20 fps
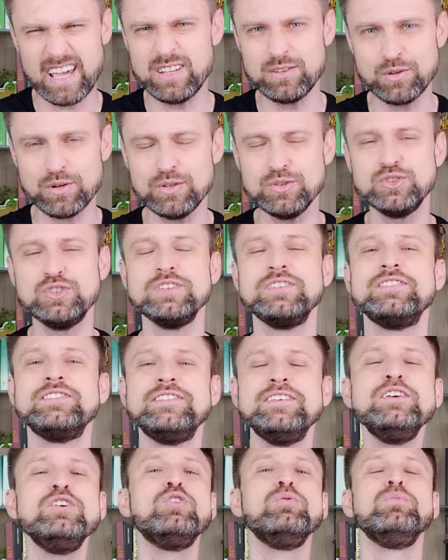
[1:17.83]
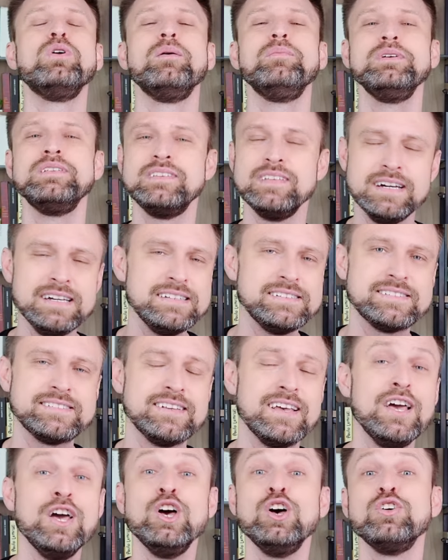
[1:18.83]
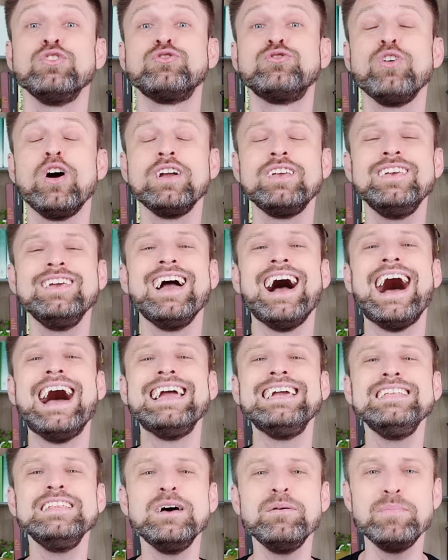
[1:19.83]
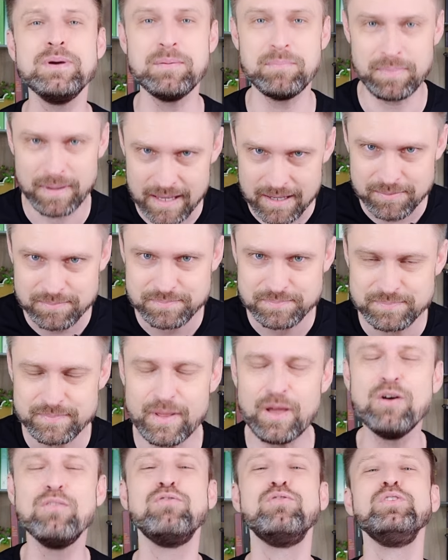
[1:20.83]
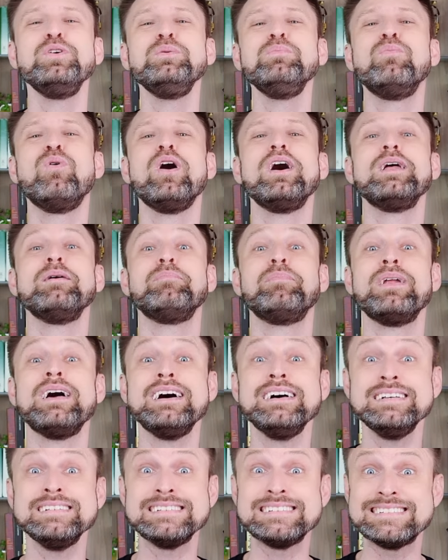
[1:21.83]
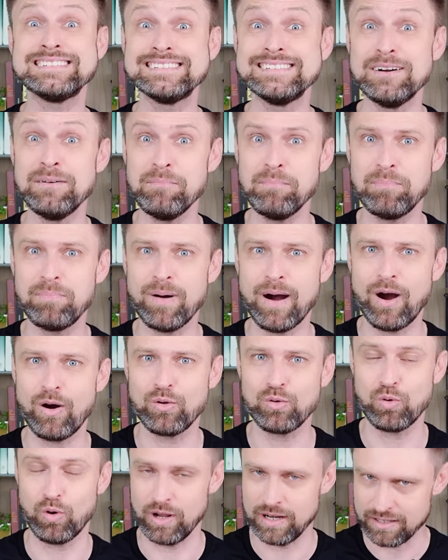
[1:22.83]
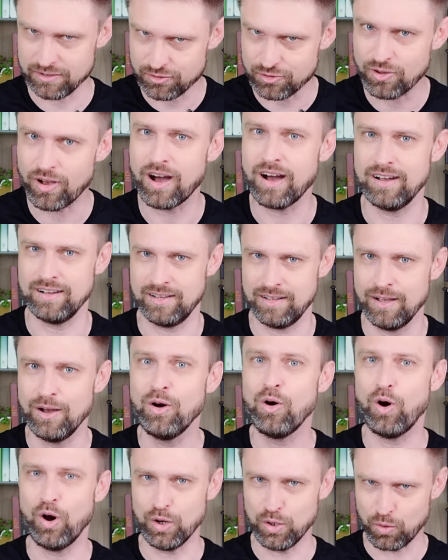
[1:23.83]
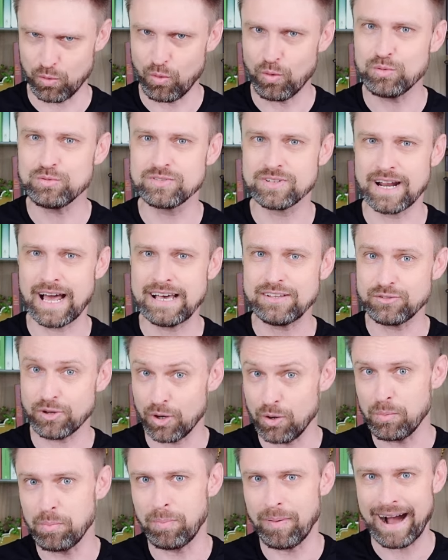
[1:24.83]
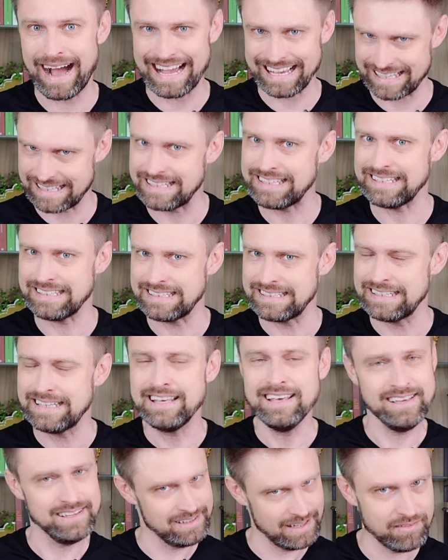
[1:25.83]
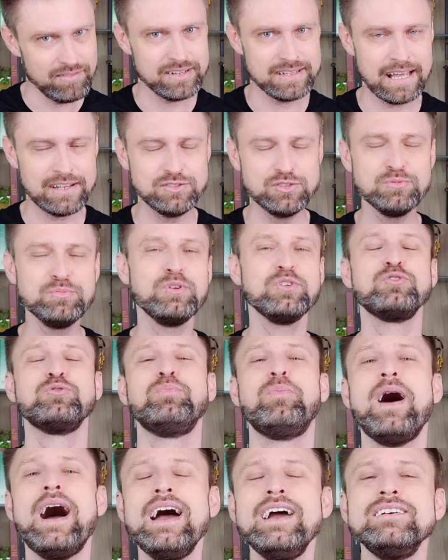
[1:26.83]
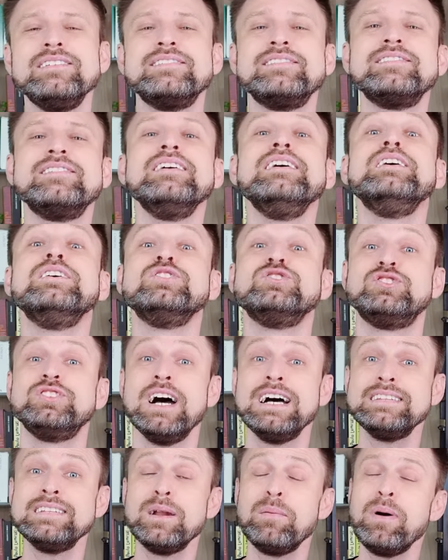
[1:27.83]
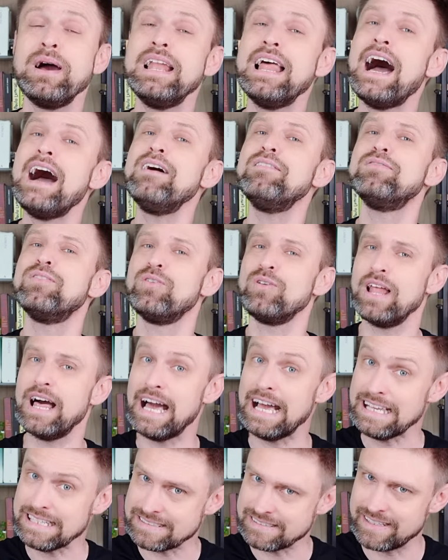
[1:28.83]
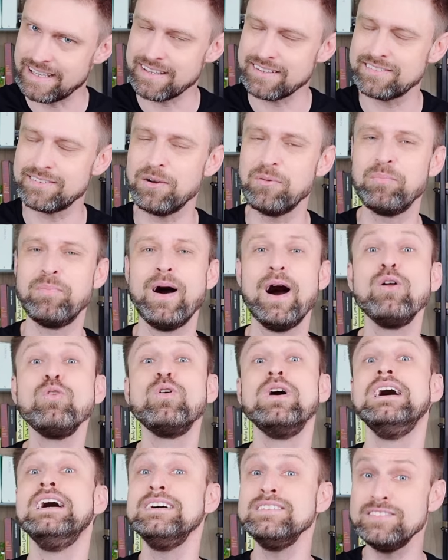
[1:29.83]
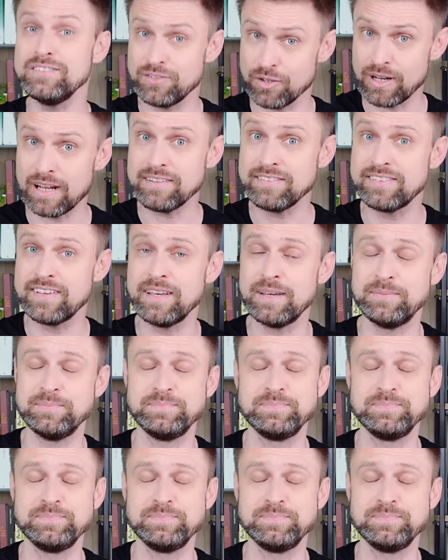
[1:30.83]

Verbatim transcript: em torno de 5 mil habitantes, só que ainda bebê eu fui embora para São Paulo. Olha só, olha o contraste, olha o baque na verdade, os meus pais já trabalhavam lá, né, em São Paulo, antes de eu nascer.